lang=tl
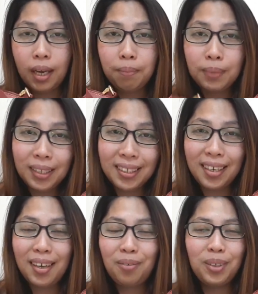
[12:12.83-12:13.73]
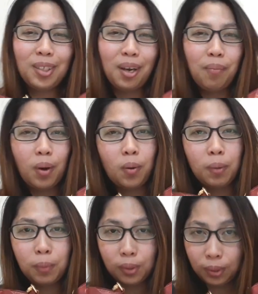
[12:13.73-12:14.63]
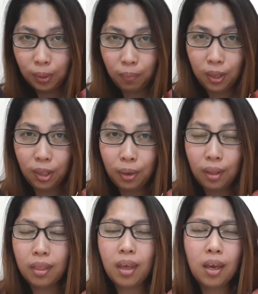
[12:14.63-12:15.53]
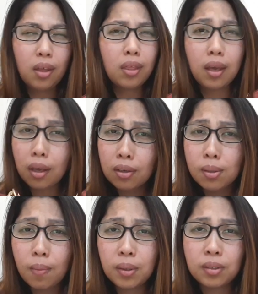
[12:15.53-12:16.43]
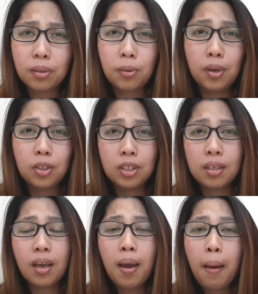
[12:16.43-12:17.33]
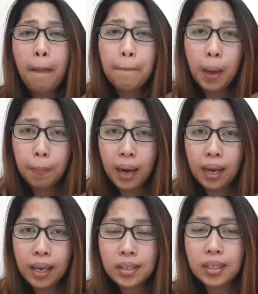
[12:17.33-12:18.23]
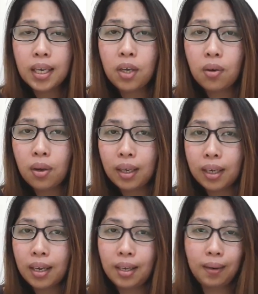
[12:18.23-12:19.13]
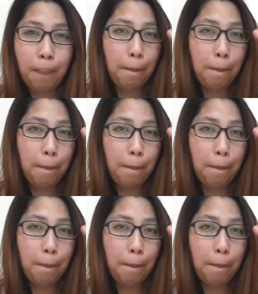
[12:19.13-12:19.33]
updated every time I will post the video. And thank you, thank you so much for watching. Bye-bye and see you all again.